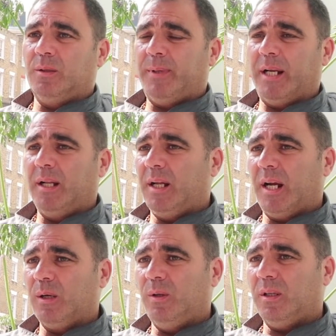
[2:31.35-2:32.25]
tomar el
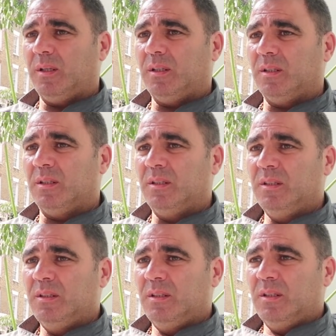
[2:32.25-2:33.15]
cargo de,
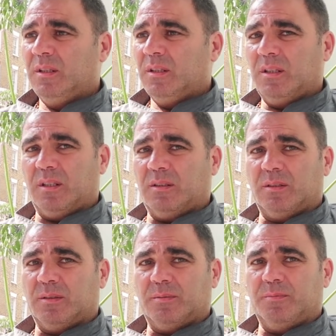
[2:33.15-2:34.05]

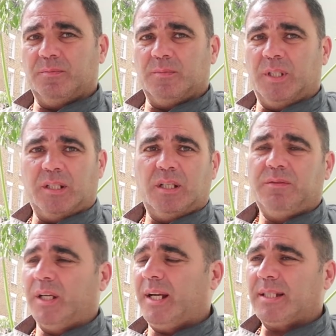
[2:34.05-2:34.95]
de
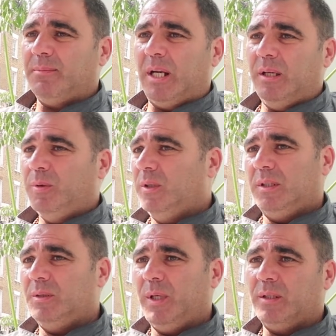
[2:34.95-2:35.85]
chef en Casa Malevo
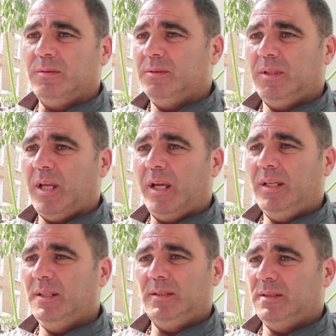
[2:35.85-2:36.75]
y bueno, y de
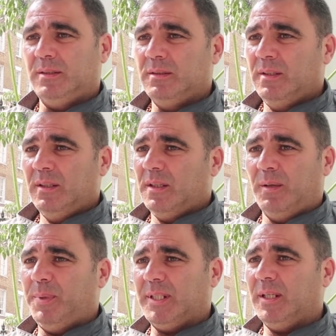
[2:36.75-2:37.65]
ahí
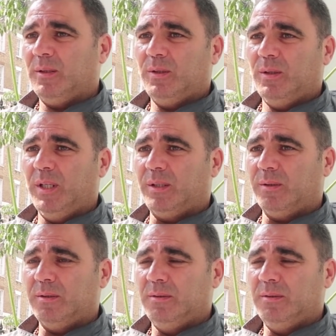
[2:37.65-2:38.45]
empecé con todo esto.